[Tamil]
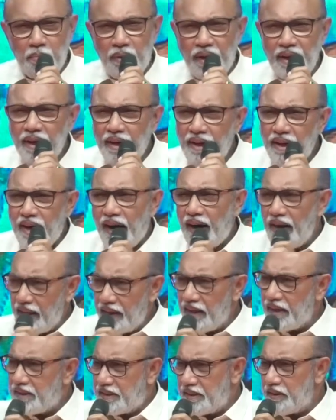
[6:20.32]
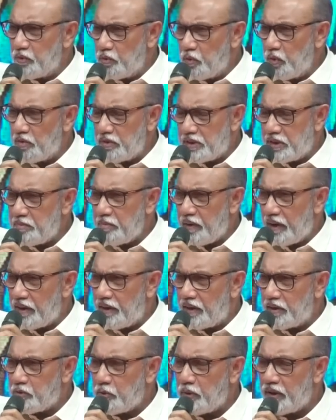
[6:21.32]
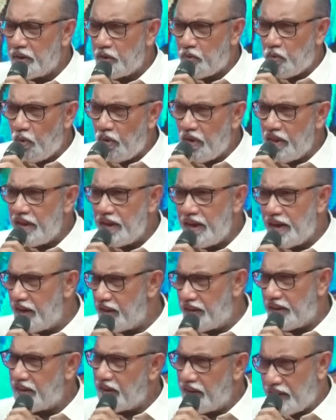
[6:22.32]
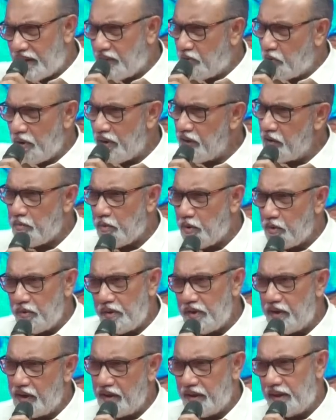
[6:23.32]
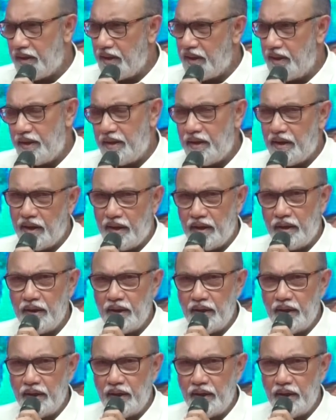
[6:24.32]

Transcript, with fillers: பயங்கர அழுகிற சீன் விஷயம் மடங்கிட்ட சொன்ன அந்த குழந்தை எடுத்துட்டு குழந்தை பிறந்தோன்னு எடுத்துட்டு